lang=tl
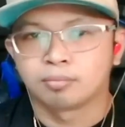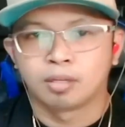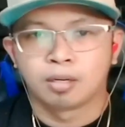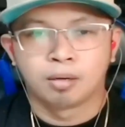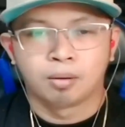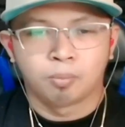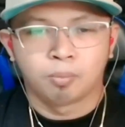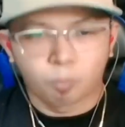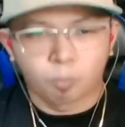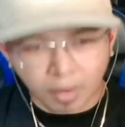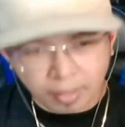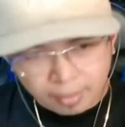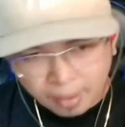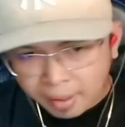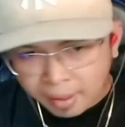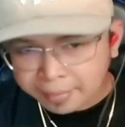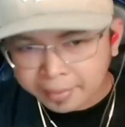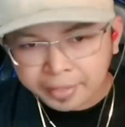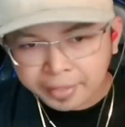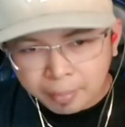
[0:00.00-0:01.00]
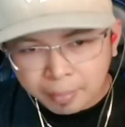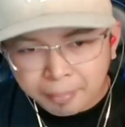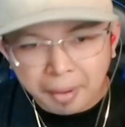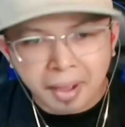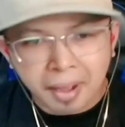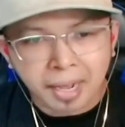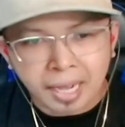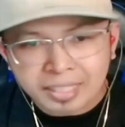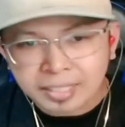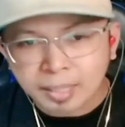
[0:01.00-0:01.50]
Wala na namang
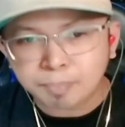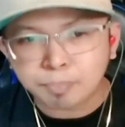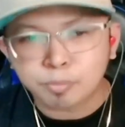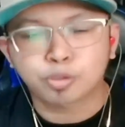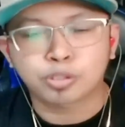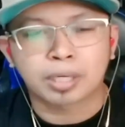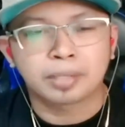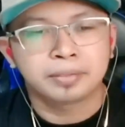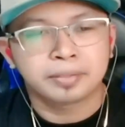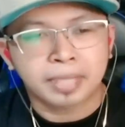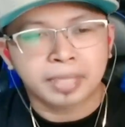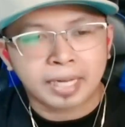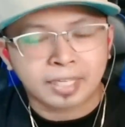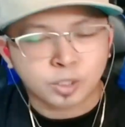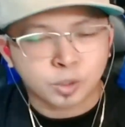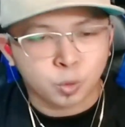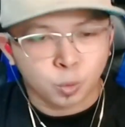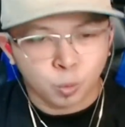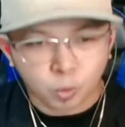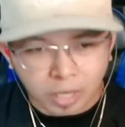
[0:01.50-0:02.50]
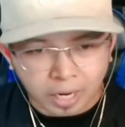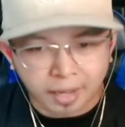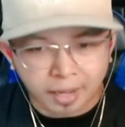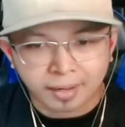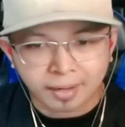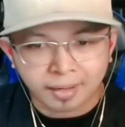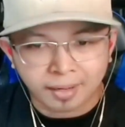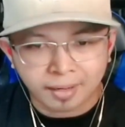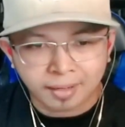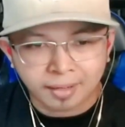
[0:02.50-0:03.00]
katapusan na
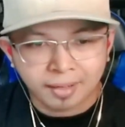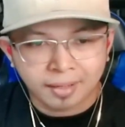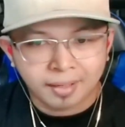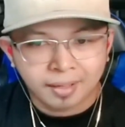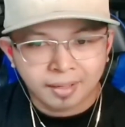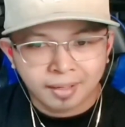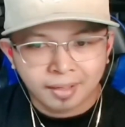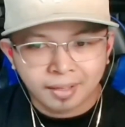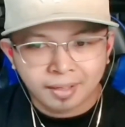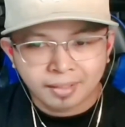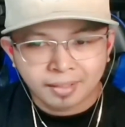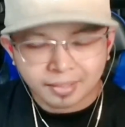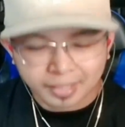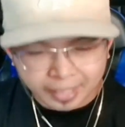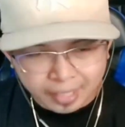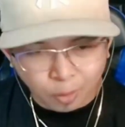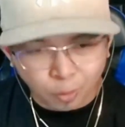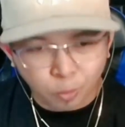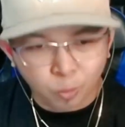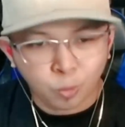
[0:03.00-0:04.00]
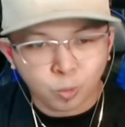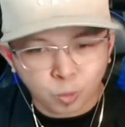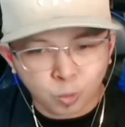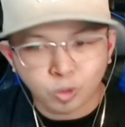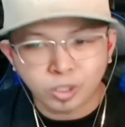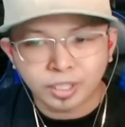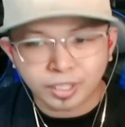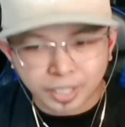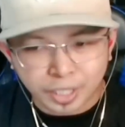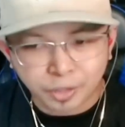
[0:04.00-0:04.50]
asukal na
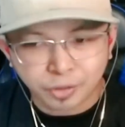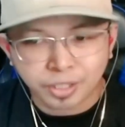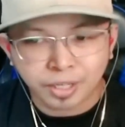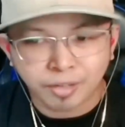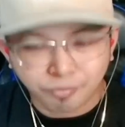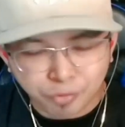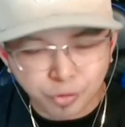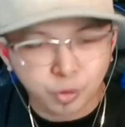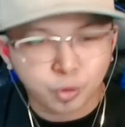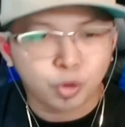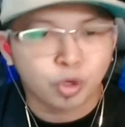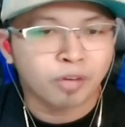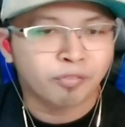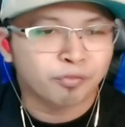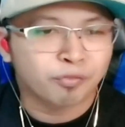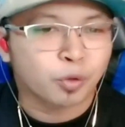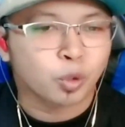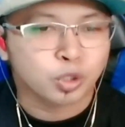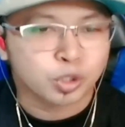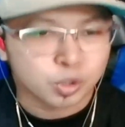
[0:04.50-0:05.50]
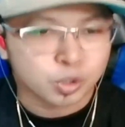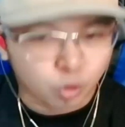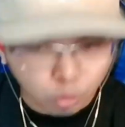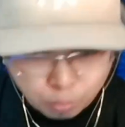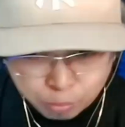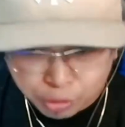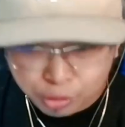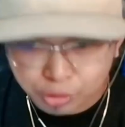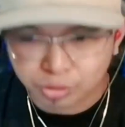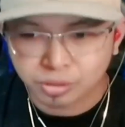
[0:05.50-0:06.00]
nahuhuli ngayon ng Bureau of
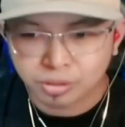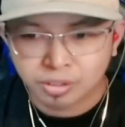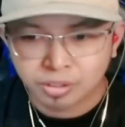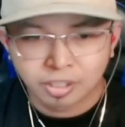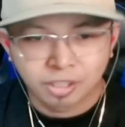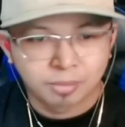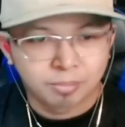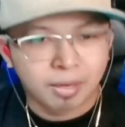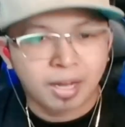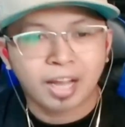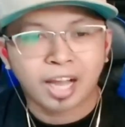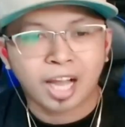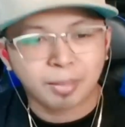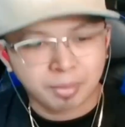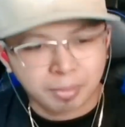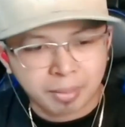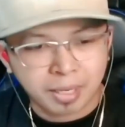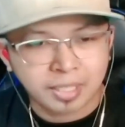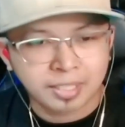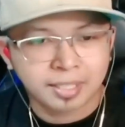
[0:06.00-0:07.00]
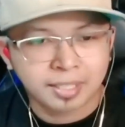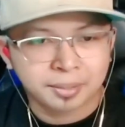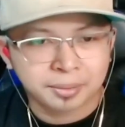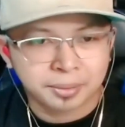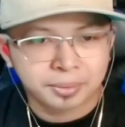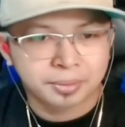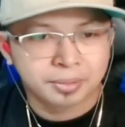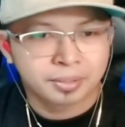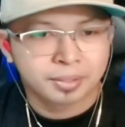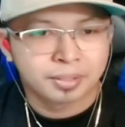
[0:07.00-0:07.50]
Customs, mga kababayan
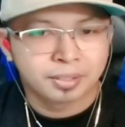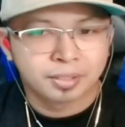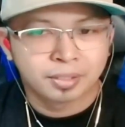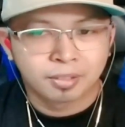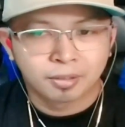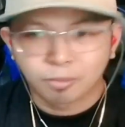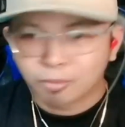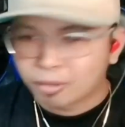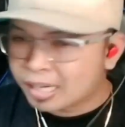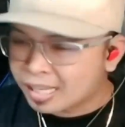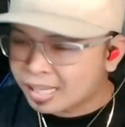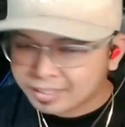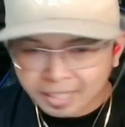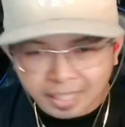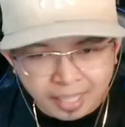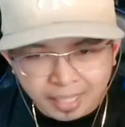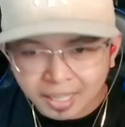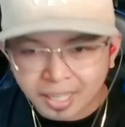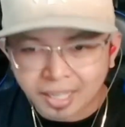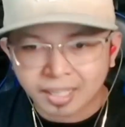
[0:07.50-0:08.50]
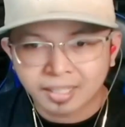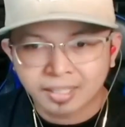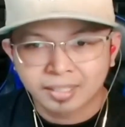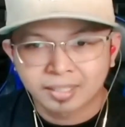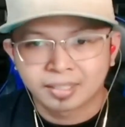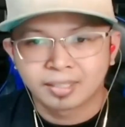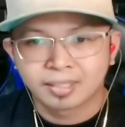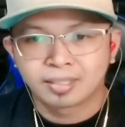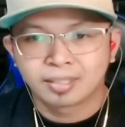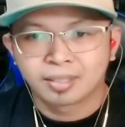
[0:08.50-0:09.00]
ko. Wala talaga.
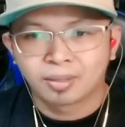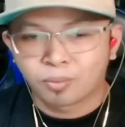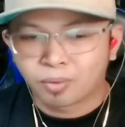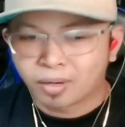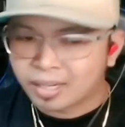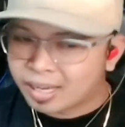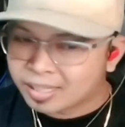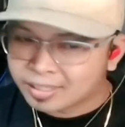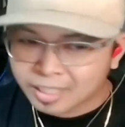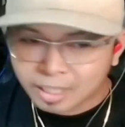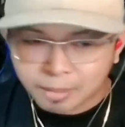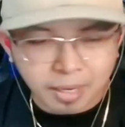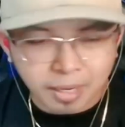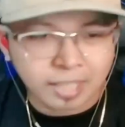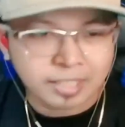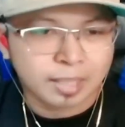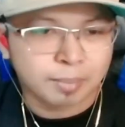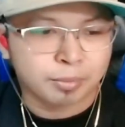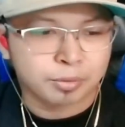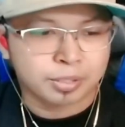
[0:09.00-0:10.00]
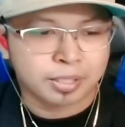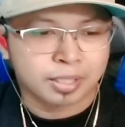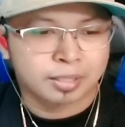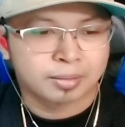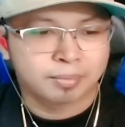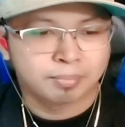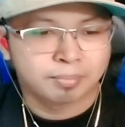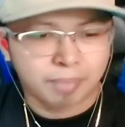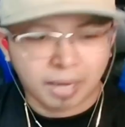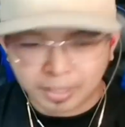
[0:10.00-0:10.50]
Wala na namang katapusan.
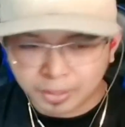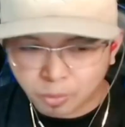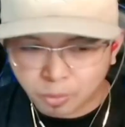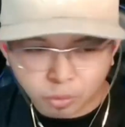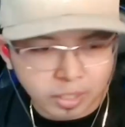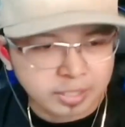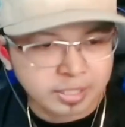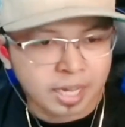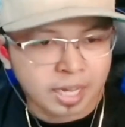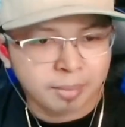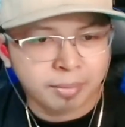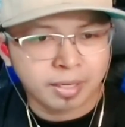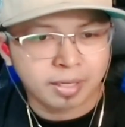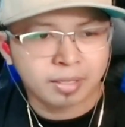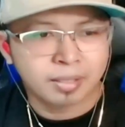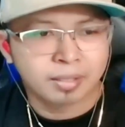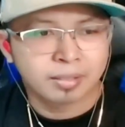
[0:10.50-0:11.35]
Paano ko nasabi?